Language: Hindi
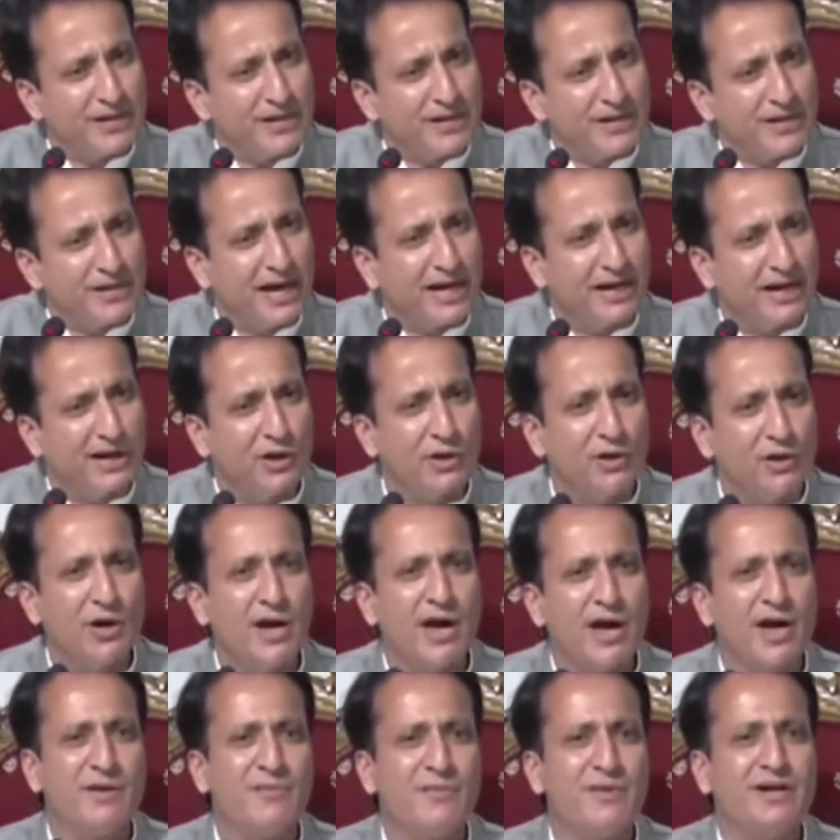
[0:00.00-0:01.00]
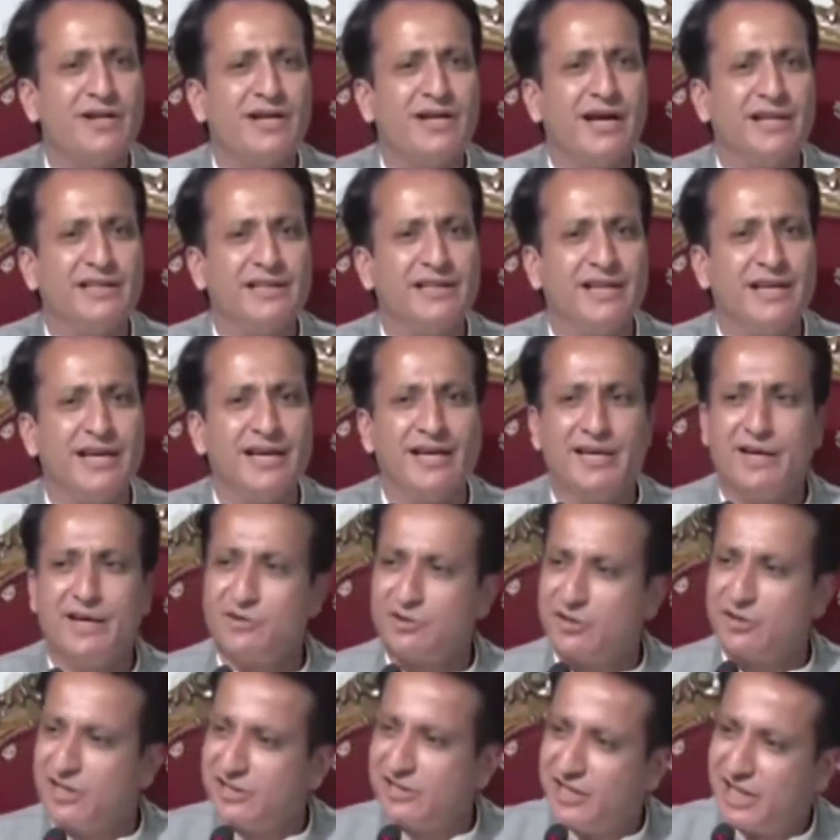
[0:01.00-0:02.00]
पंद्रह किलो हेरोइन डाल दी गई है
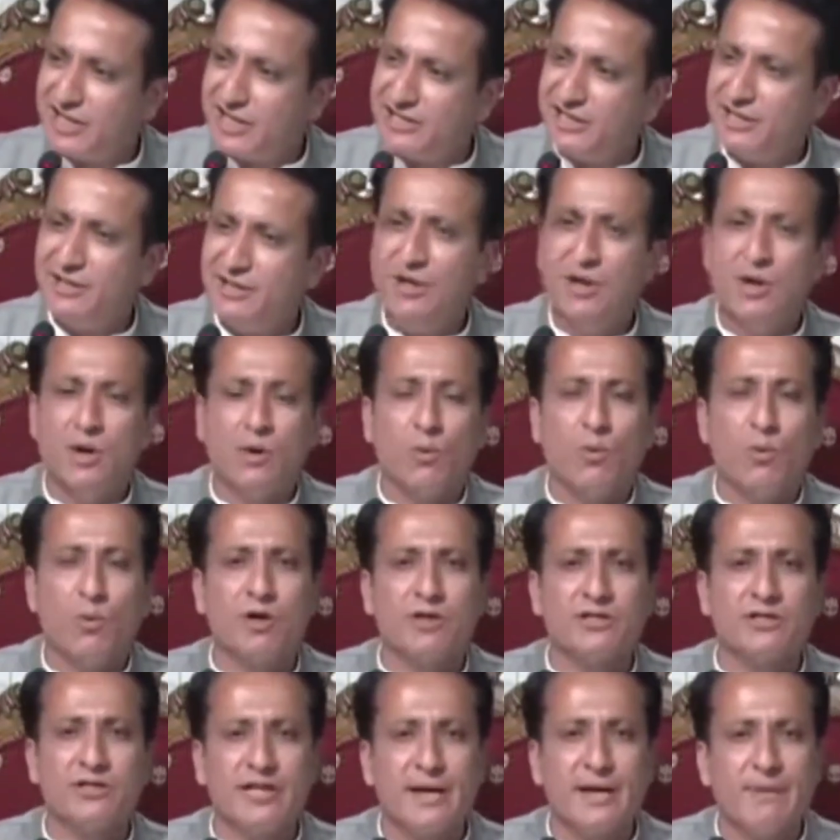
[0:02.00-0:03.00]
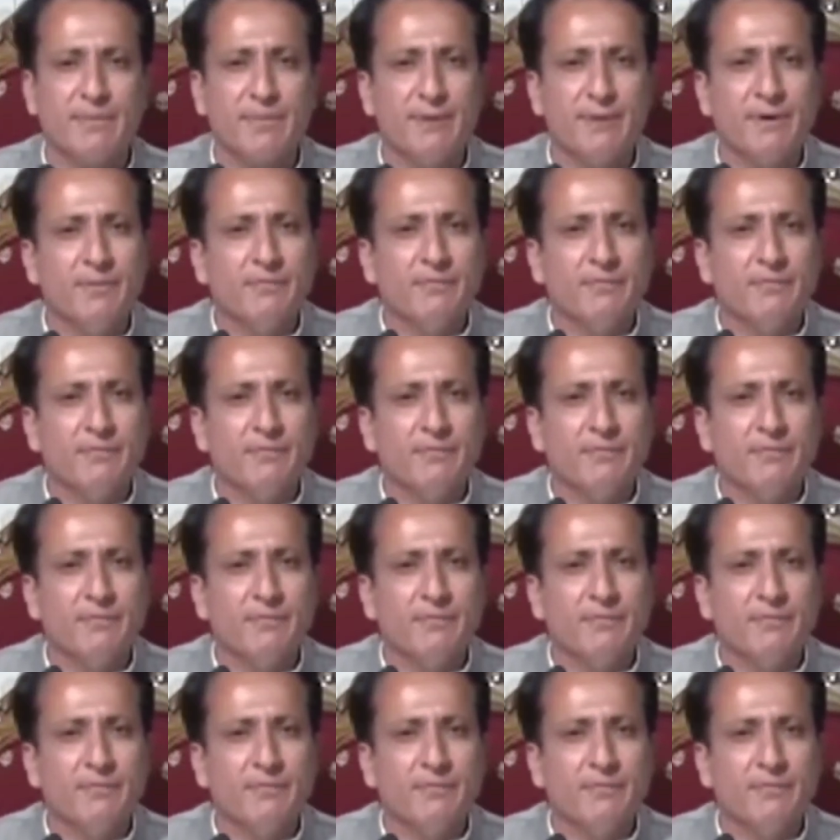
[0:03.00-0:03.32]
उसका जज व्हाट्सएप